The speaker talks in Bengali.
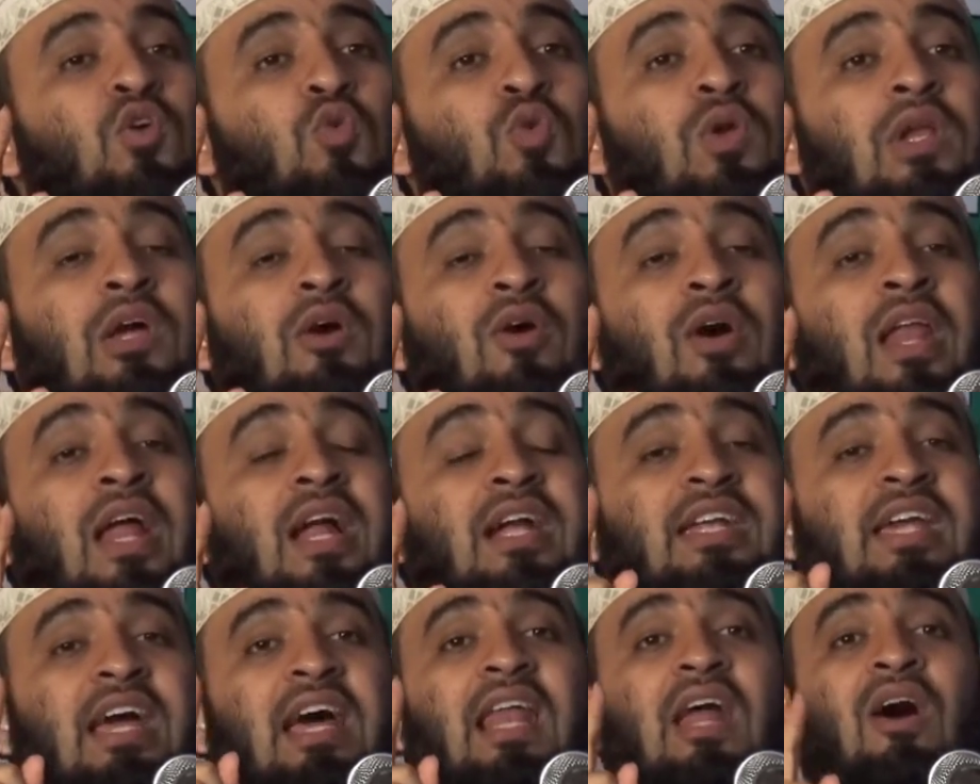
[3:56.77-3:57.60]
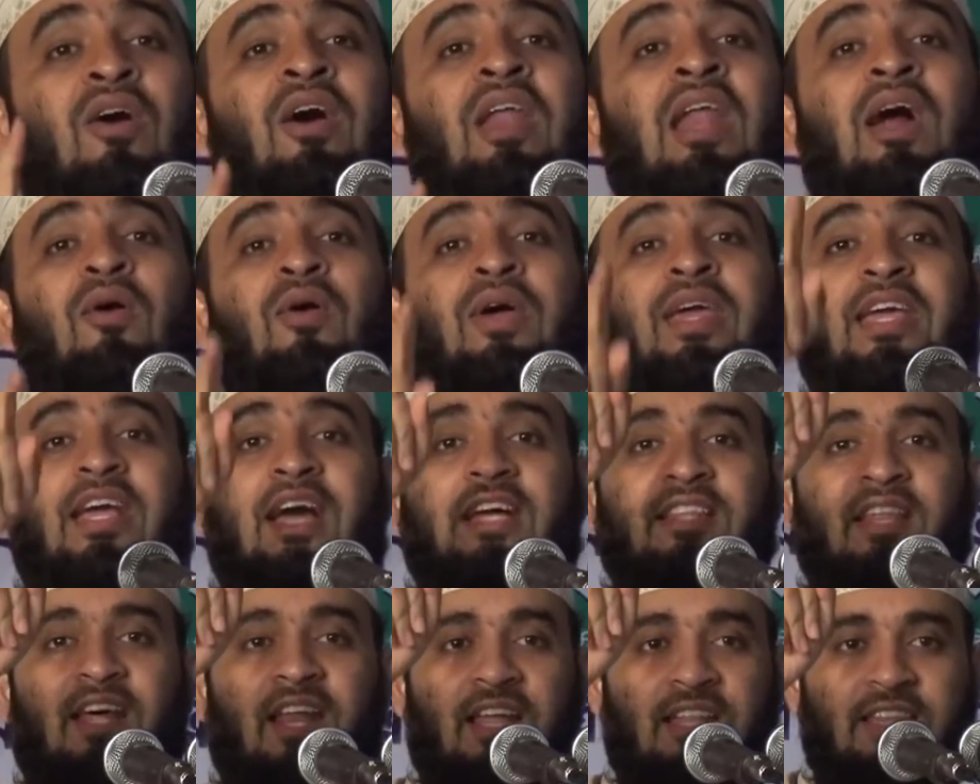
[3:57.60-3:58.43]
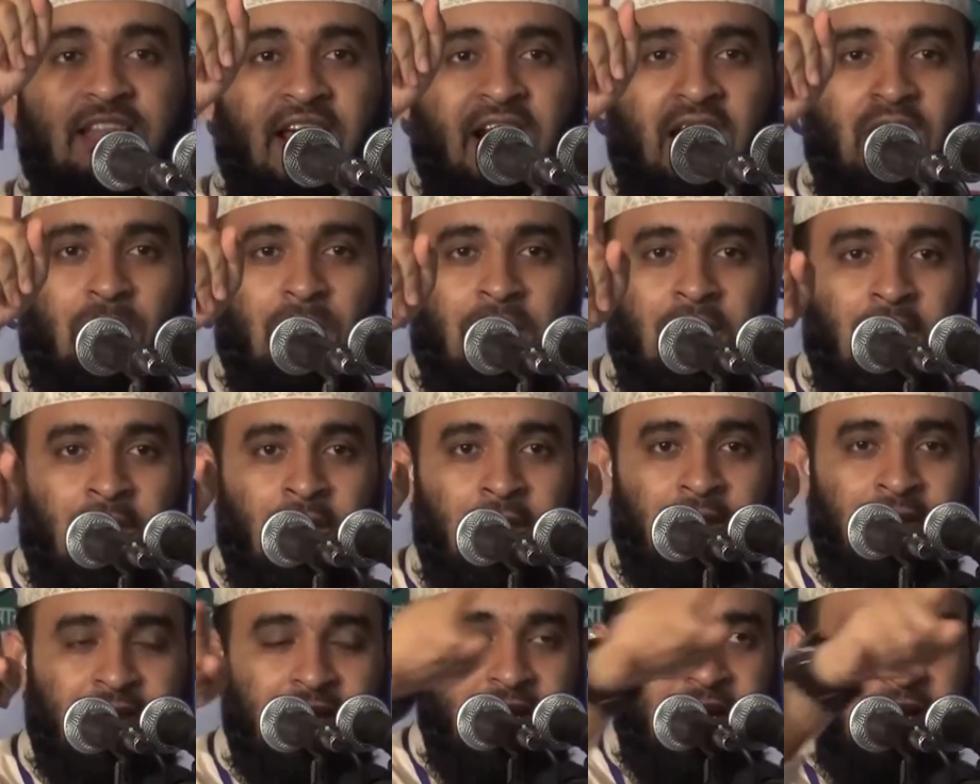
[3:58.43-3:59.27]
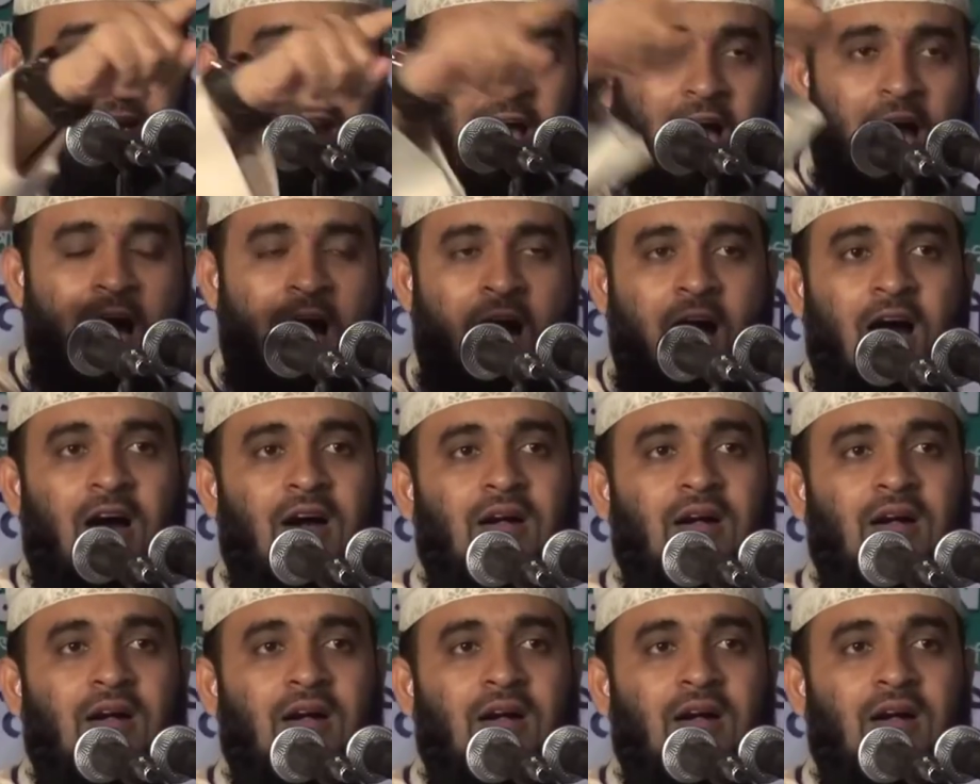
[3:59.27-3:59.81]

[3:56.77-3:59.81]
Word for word: কুলিওয়ালা ঠেলাওয়ালা ওই কাতারে দাঁড়াবে ঠিক না